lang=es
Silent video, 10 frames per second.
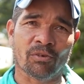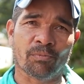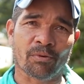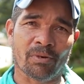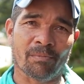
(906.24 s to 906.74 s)
ningún
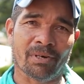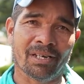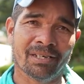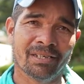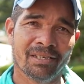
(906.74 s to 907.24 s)
problema.
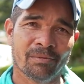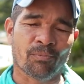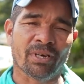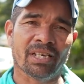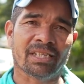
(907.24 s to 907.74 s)

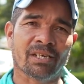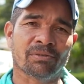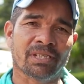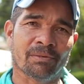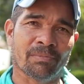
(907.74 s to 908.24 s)
Puede entrar
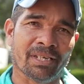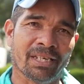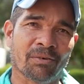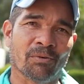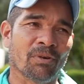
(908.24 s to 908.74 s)
usted en
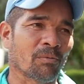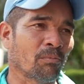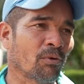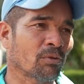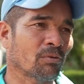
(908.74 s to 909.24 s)
vehículo, en
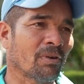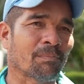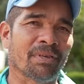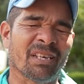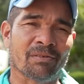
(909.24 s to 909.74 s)
moto, a
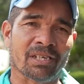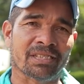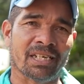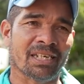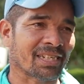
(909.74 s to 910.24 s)
pie, lo que
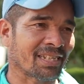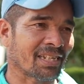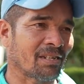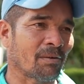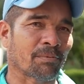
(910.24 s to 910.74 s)
sea, y aquí
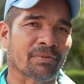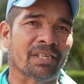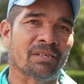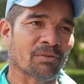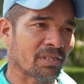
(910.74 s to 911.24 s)
nadie le va a preguntar
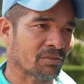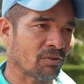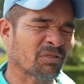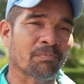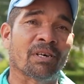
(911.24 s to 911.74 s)
de dónde
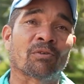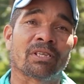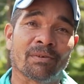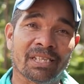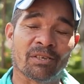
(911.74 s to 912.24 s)
sos, para dónde
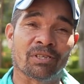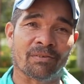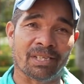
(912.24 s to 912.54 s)
vas ni dónde